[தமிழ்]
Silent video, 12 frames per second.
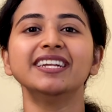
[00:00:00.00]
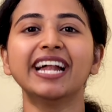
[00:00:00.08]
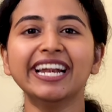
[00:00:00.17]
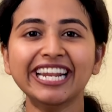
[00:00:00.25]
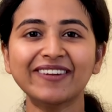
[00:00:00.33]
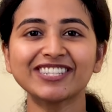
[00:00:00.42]

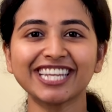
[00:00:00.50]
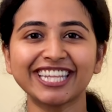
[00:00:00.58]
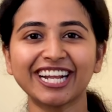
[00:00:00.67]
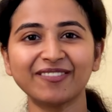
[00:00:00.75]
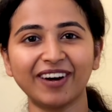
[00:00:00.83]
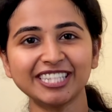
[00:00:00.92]
நள்ளிரவு
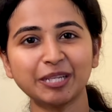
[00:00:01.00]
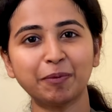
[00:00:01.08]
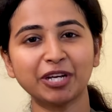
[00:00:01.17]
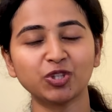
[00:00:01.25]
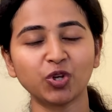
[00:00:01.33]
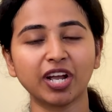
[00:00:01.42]
செய்திகள்
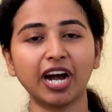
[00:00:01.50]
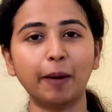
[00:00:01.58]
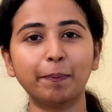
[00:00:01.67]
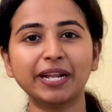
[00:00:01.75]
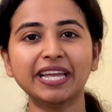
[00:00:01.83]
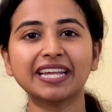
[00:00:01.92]
வாசிப்பது துர்கா
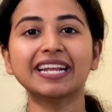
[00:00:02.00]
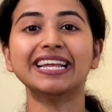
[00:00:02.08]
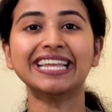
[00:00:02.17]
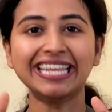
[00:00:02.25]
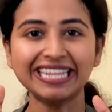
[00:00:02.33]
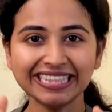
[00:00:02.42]
அப்படிங்கிற
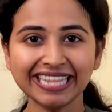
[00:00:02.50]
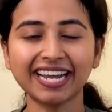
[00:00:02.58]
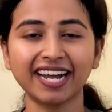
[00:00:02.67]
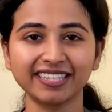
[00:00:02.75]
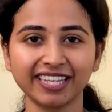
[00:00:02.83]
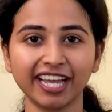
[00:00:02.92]
இந்த
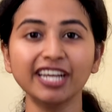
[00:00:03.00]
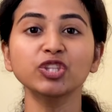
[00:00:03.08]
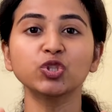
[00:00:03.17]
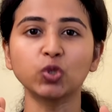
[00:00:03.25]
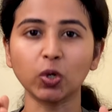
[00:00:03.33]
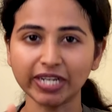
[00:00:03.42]
கதையை
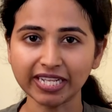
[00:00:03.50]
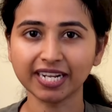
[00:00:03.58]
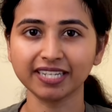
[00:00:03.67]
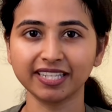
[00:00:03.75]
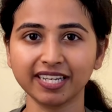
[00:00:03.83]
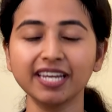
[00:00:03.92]

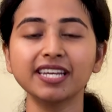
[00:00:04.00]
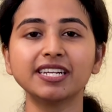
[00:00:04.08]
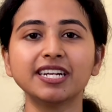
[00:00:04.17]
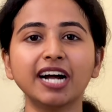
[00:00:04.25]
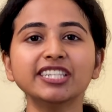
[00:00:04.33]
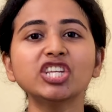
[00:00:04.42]
தொடர் கதையை
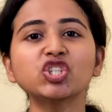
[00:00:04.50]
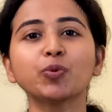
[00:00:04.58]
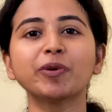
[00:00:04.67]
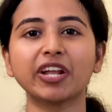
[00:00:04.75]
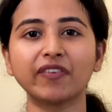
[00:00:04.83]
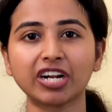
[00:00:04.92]

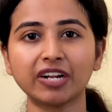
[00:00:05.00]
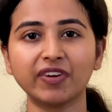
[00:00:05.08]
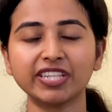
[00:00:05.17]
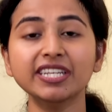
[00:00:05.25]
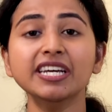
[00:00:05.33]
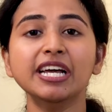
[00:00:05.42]
ராஜேஷ்குமார் அவர்கள் வந்து